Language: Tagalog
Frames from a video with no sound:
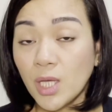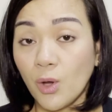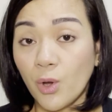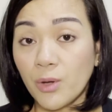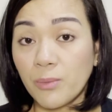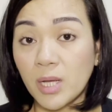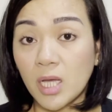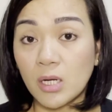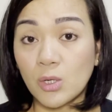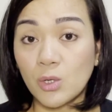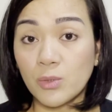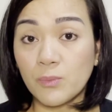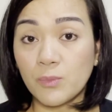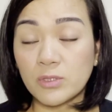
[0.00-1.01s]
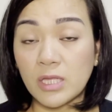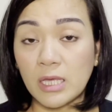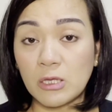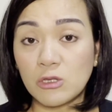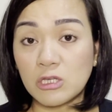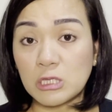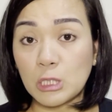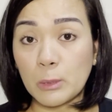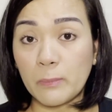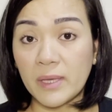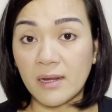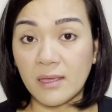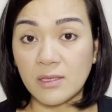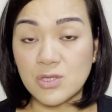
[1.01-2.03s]
or magkaroon po tayo ng
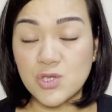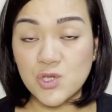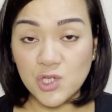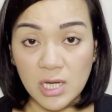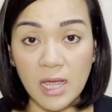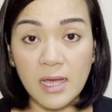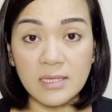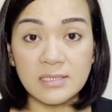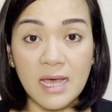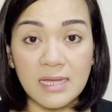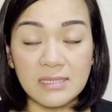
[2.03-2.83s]
diferensya sa